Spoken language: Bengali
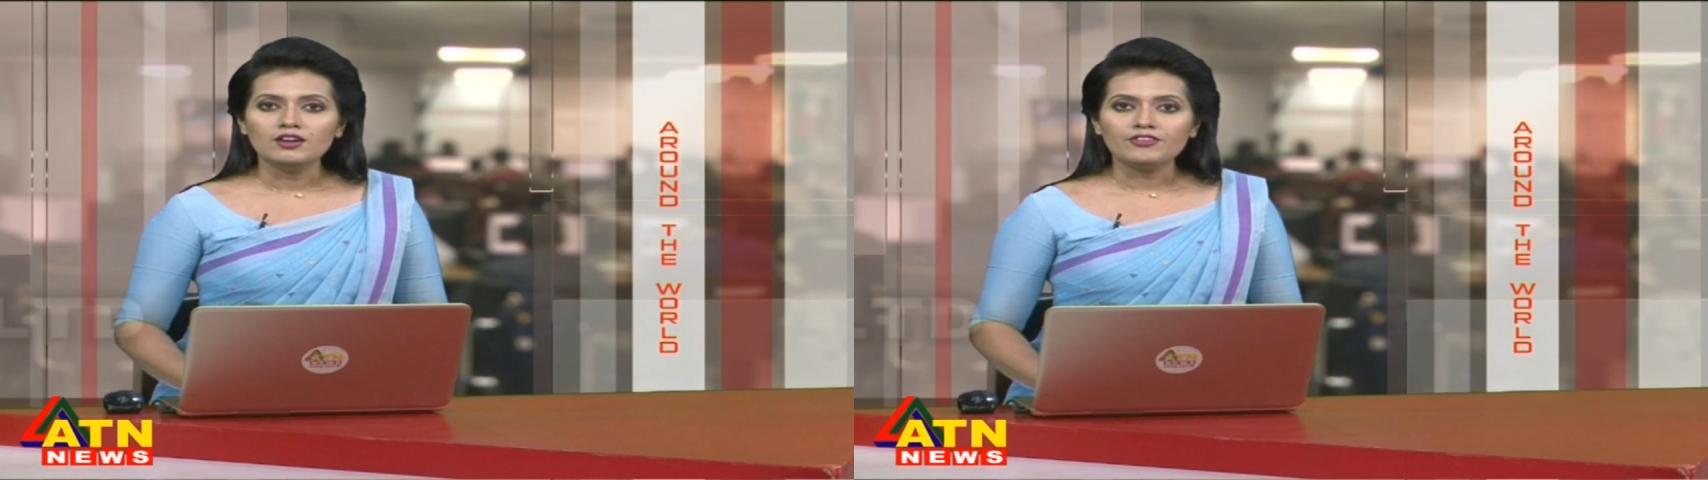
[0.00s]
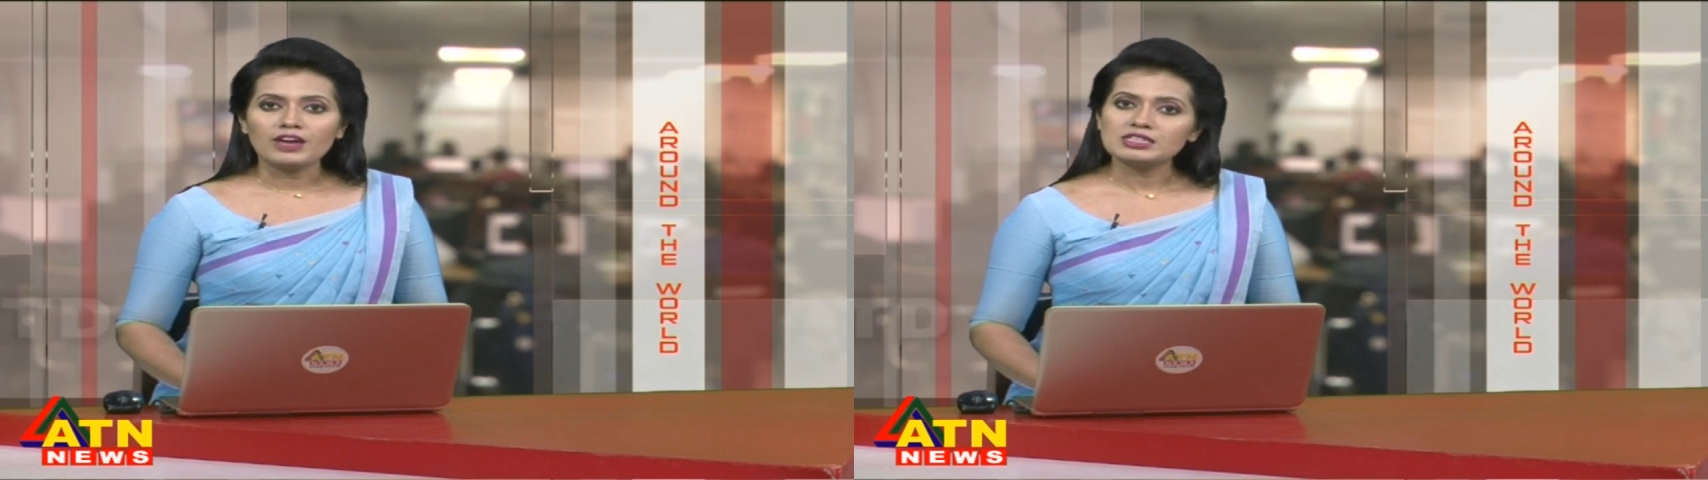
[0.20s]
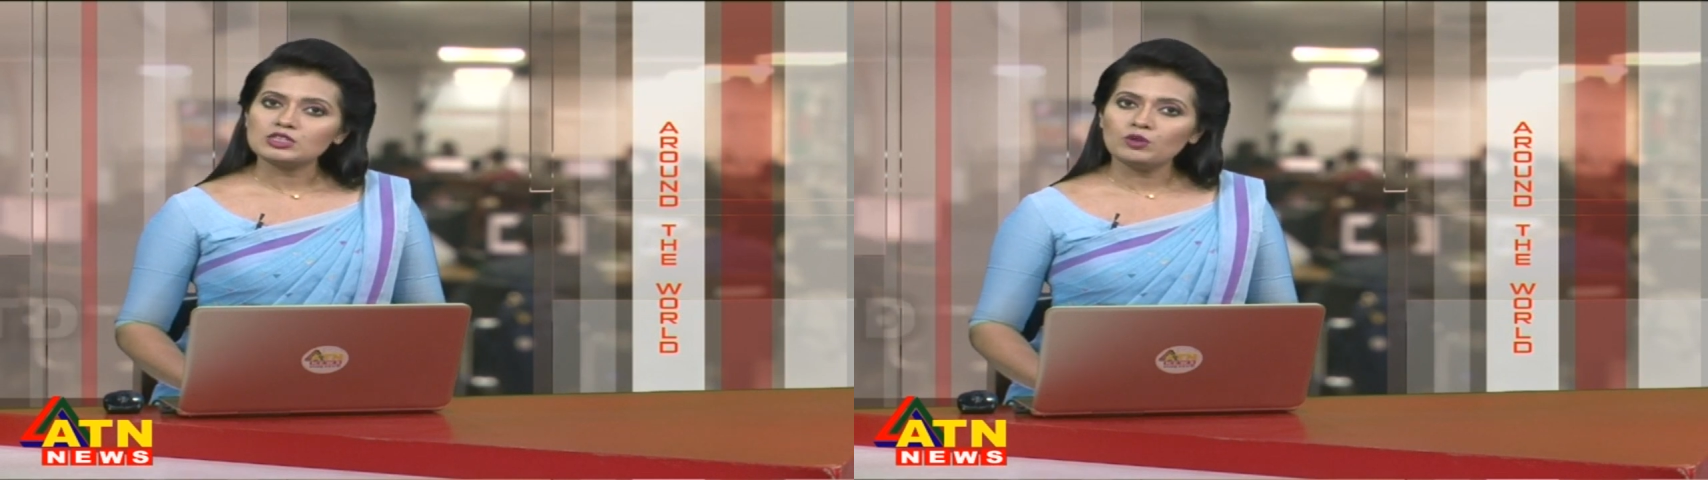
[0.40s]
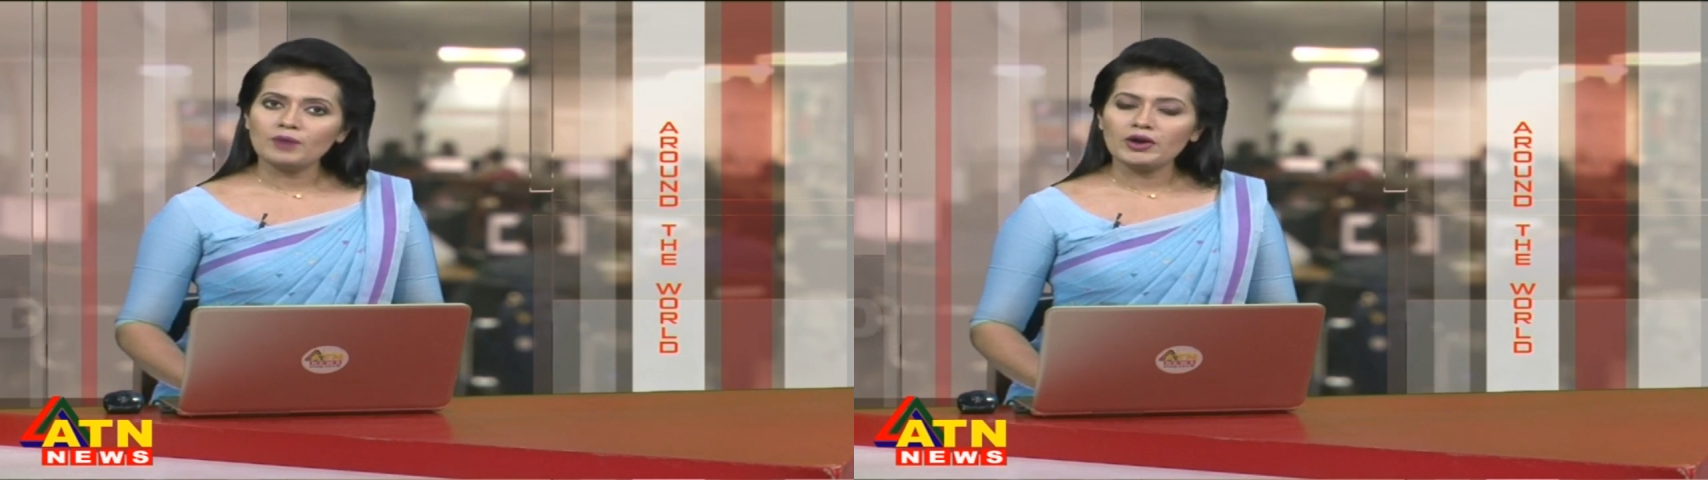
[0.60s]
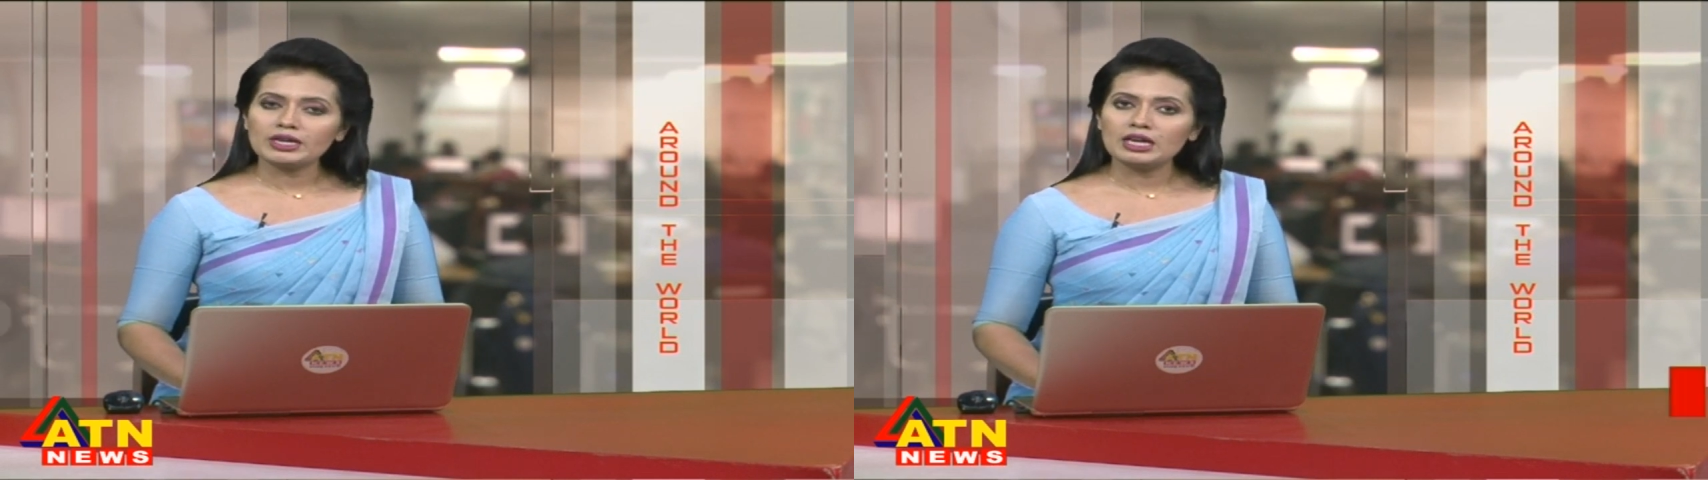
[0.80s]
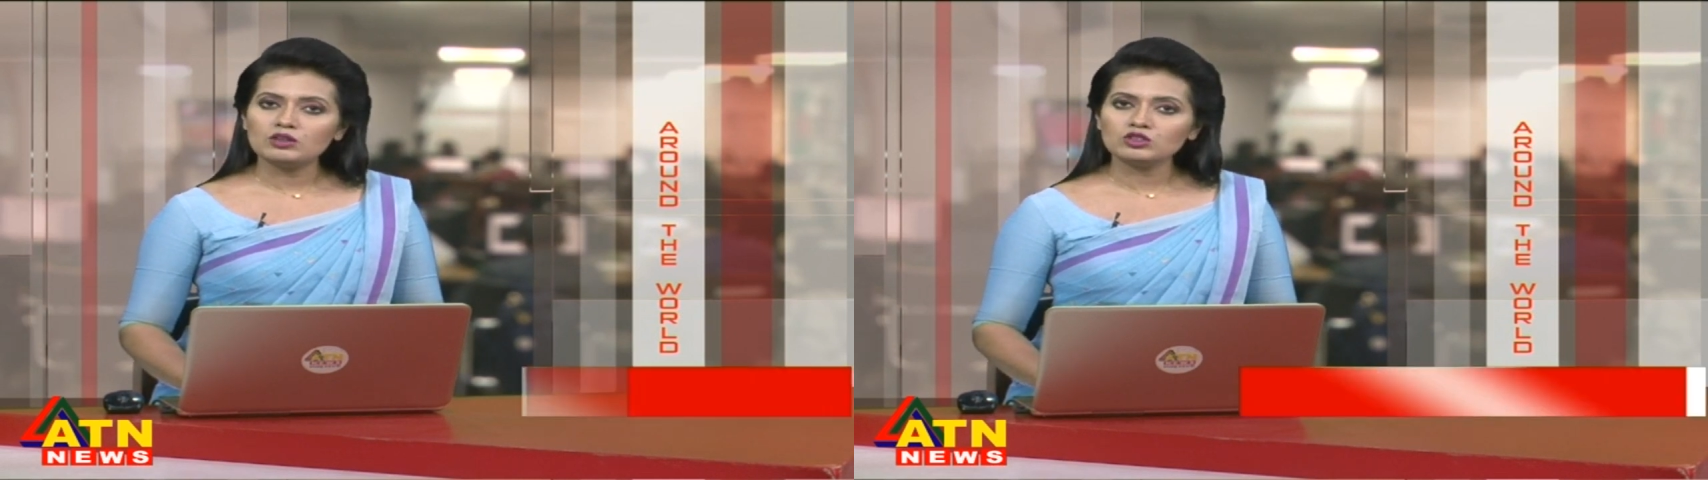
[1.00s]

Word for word: ফ্রান্সেও পাওয়া গেল